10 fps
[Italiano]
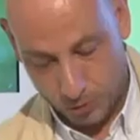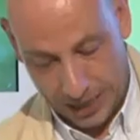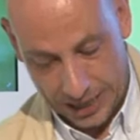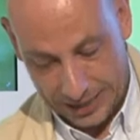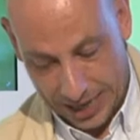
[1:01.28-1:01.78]
tra
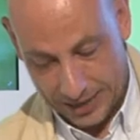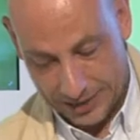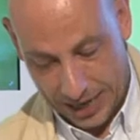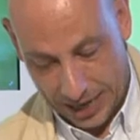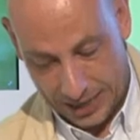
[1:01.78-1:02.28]
le
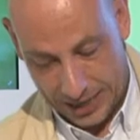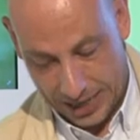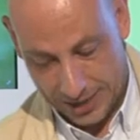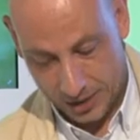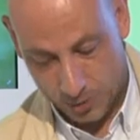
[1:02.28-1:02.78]
tante anche
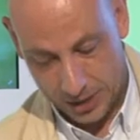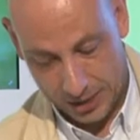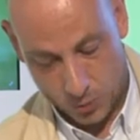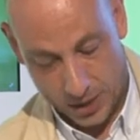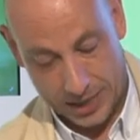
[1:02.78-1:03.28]
la seconda
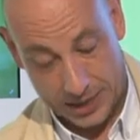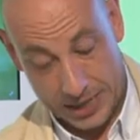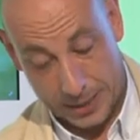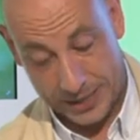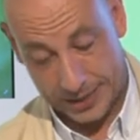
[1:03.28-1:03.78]
squadra
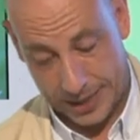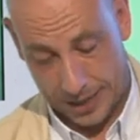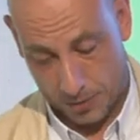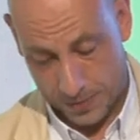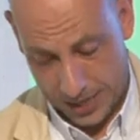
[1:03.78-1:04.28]
della
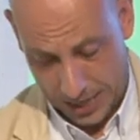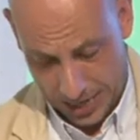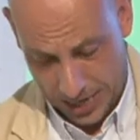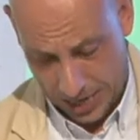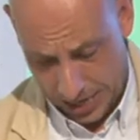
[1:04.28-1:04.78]
Partenope
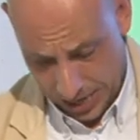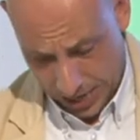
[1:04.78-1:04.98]
e